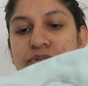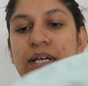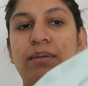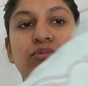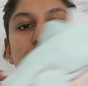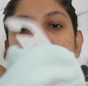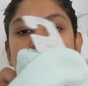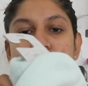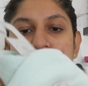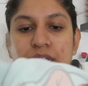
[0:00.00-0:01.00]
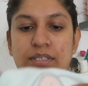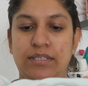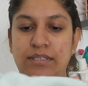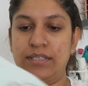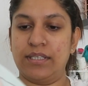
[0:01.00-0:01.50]
une cap de banque quoi.
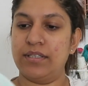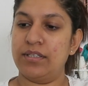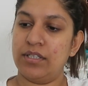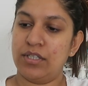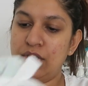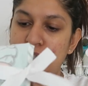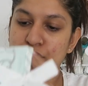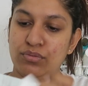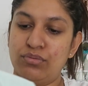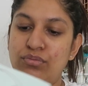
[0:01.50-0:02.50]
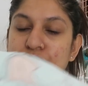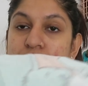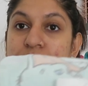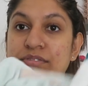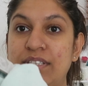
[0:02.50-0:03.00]
Donc
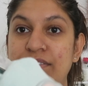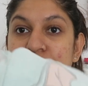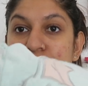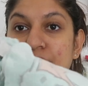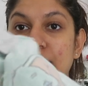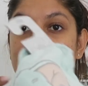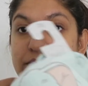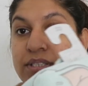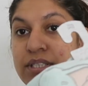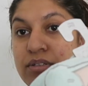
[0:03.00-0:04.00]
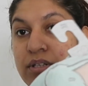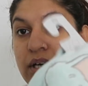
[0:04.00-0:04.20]
voilà, vous savez, vous mettez la petite tête